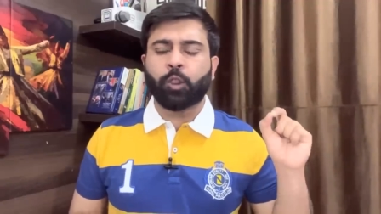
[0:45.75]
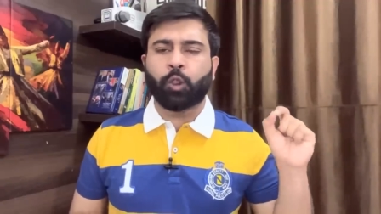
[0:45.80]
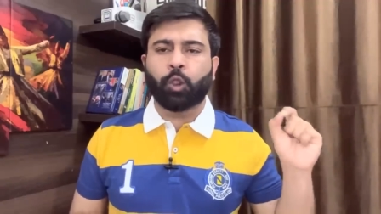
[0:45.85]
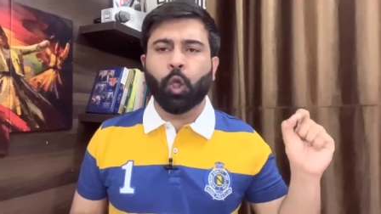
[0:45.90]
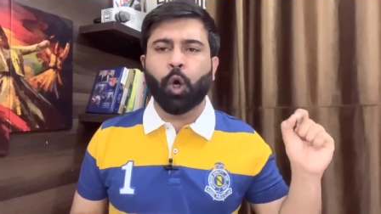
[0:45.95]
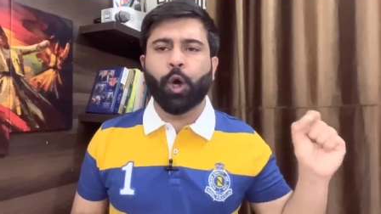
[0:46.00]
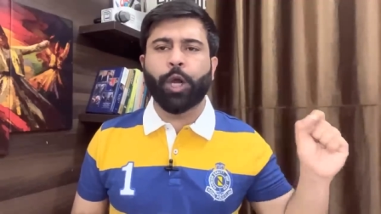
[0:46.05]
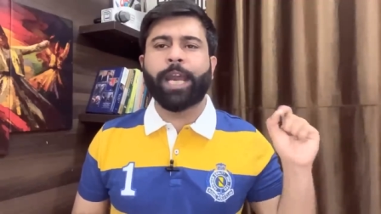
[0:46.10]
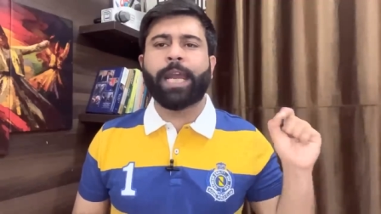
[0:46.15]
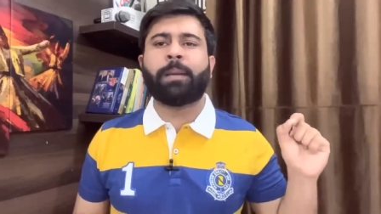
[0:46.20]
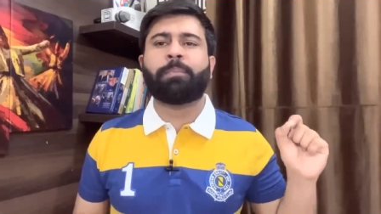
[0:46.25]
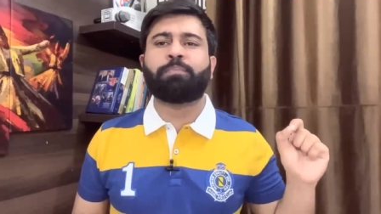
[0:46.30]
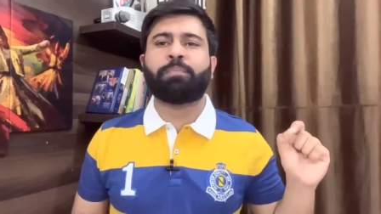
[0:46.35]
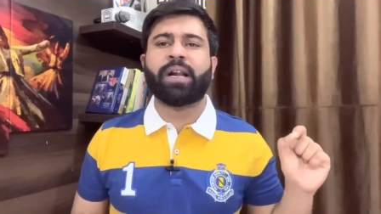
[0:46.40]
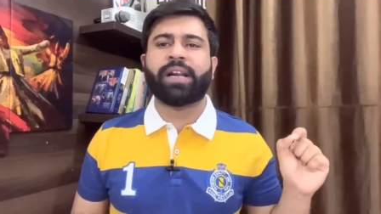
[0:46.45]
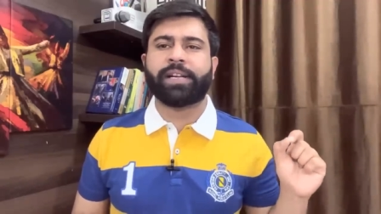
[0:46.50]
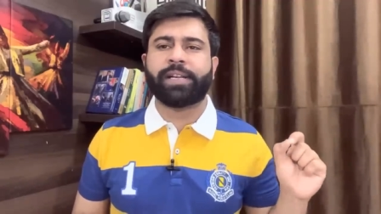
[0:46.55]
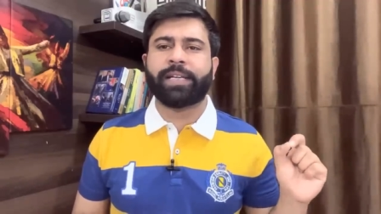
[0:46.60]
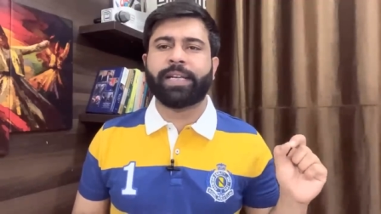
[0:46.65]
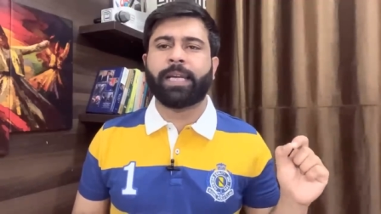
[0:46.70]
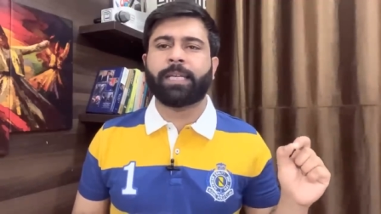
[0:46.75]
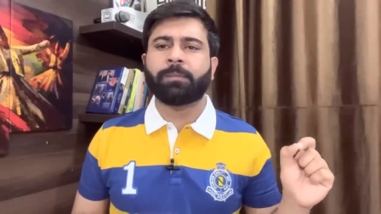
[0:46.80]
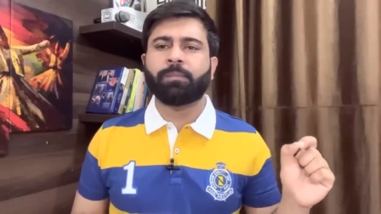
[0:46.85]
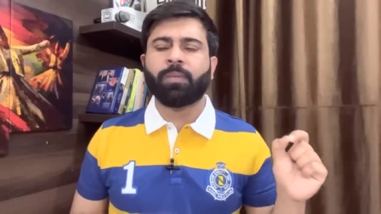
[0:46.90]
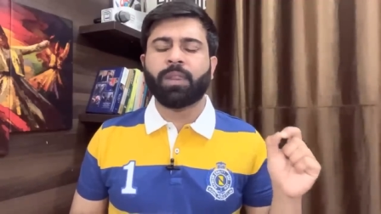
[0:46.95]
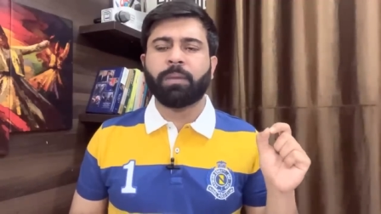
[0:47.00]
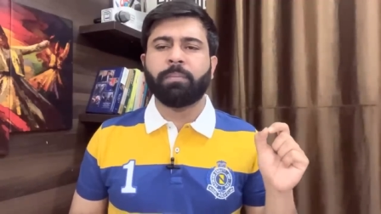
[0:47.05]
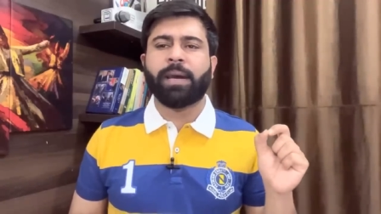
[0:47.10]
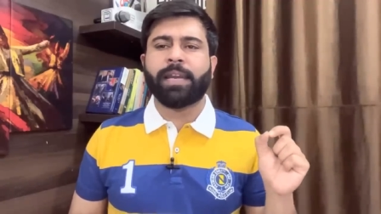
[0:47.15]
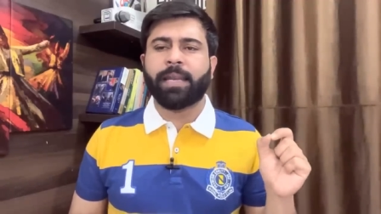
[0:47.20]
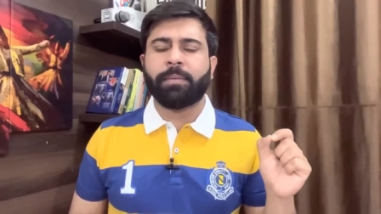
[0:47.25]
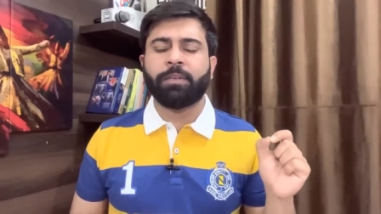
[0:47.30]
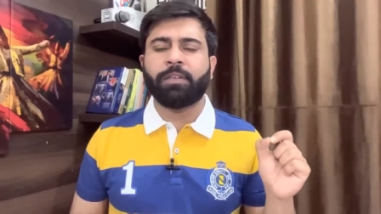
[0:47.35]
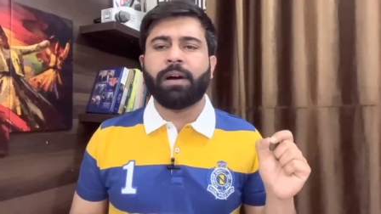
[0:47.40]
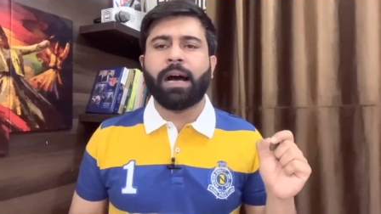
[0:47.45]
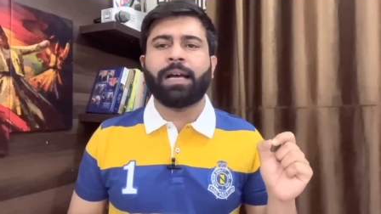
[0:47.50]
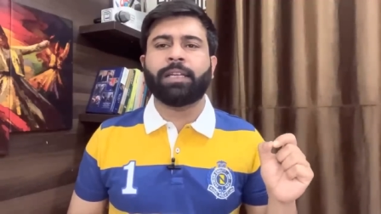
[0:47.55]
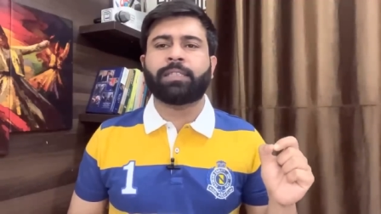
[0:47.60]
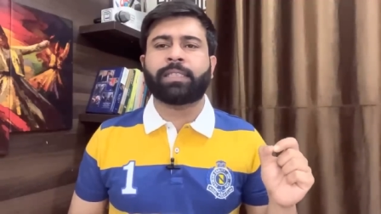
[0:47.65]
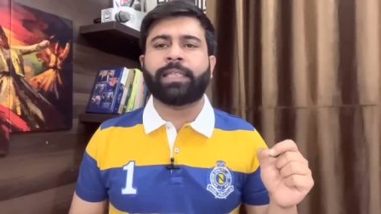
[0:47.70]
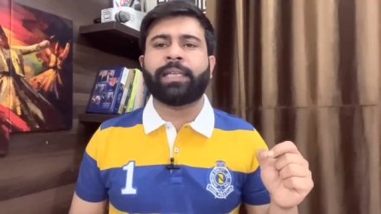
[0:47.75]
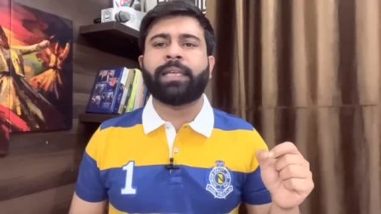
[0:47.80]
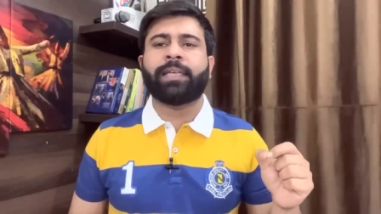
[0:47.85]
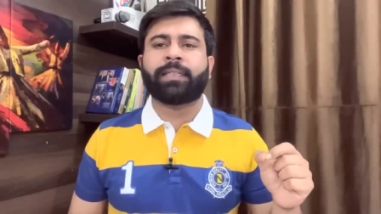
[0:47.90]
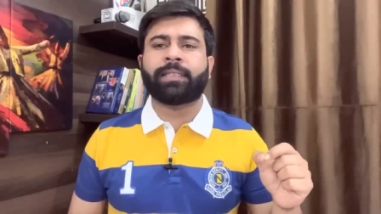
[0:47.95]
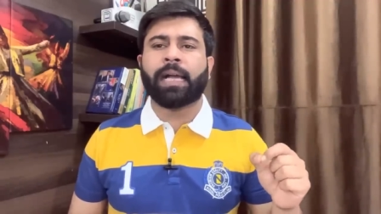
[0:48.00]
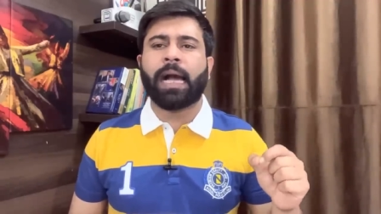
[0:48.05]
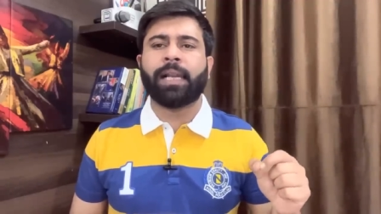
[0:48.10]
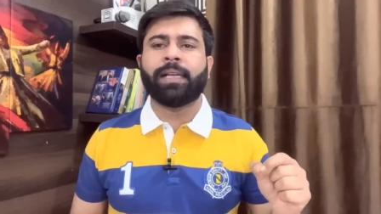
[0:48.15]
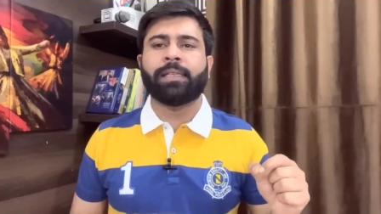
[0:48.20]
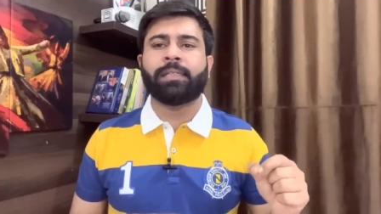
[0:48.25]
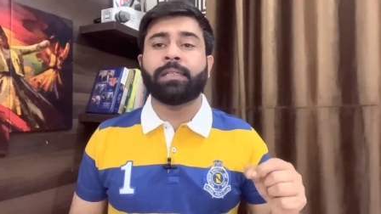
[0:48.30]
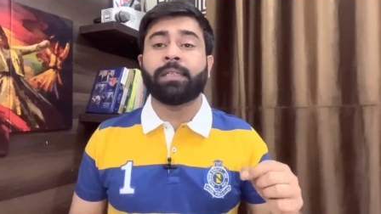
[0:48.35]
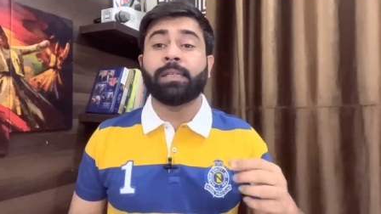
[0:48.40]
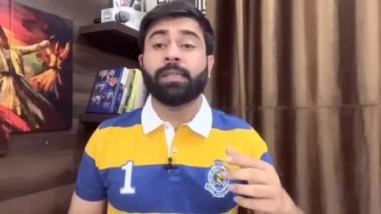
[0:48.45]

दौरे पड़ रहे हैं मरियम नवाज की कल